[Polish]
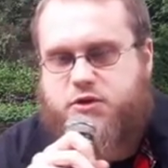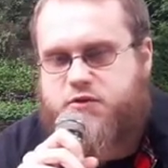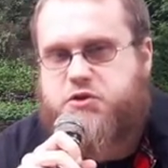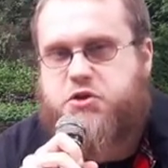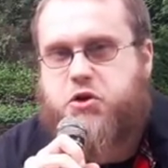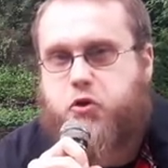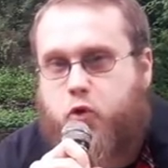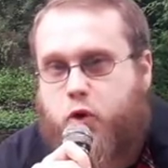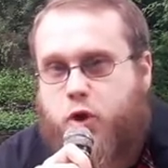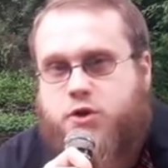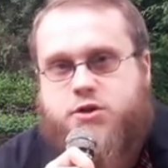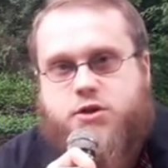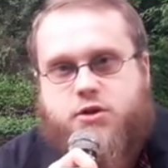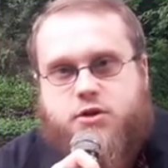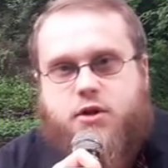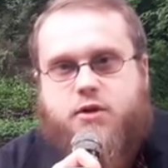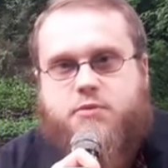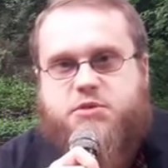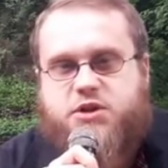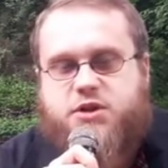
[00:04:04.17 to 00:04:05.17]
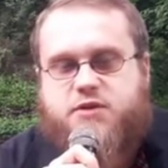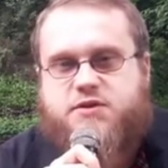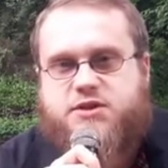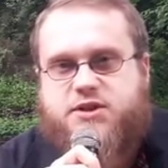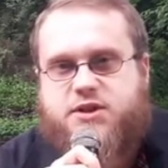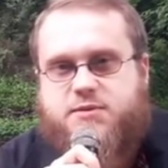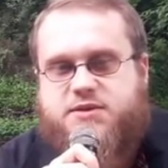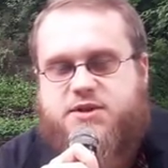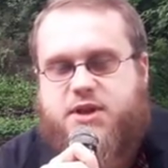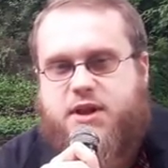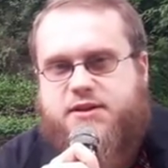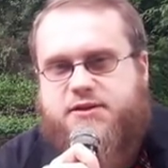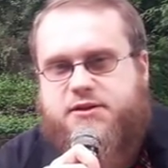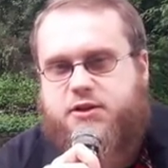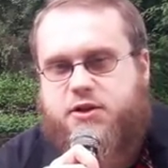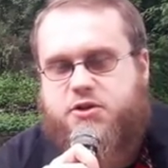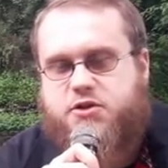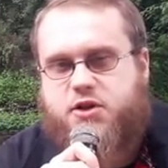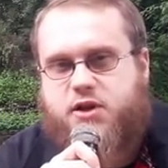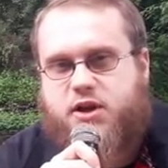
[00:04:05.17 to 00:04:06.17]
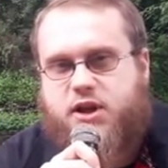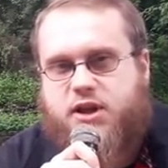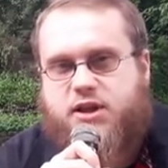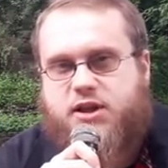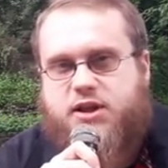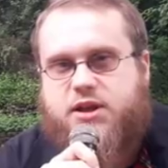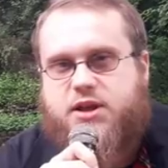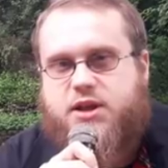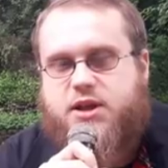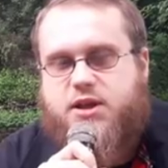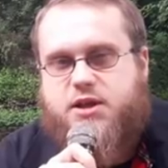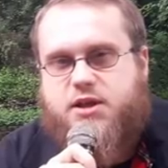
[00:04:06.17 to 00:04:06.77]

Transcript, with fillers: Oczywiście tu chodzi o przede wszystkim Stany Zjednoczone i